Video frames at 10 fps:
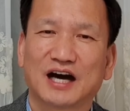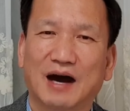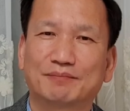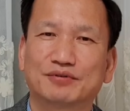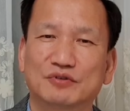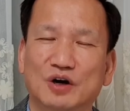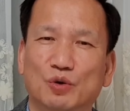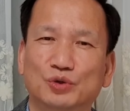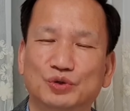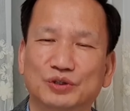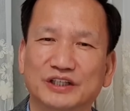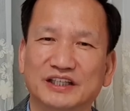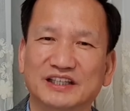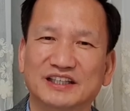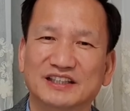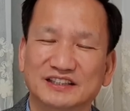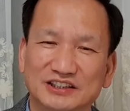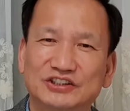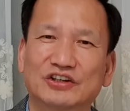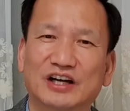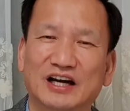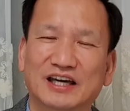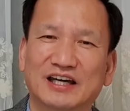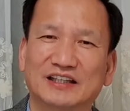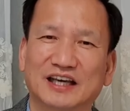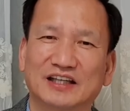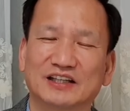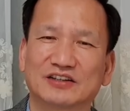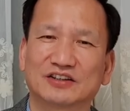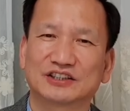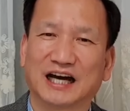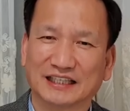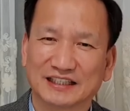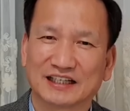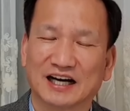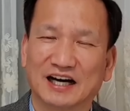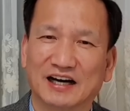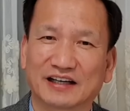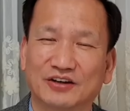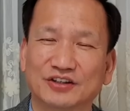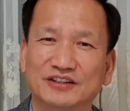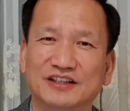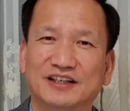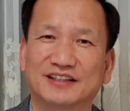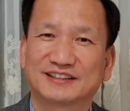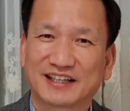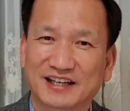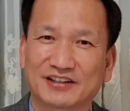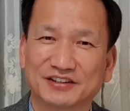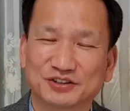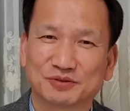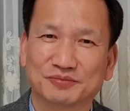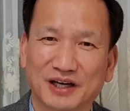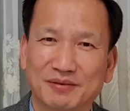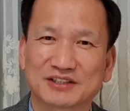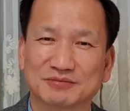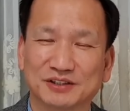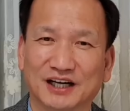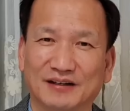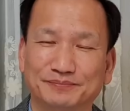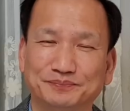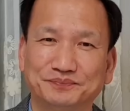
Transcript: 아픔과 고통이 늘어나게 된 것이 아닌가라는 생각을 좀 해봤습니다.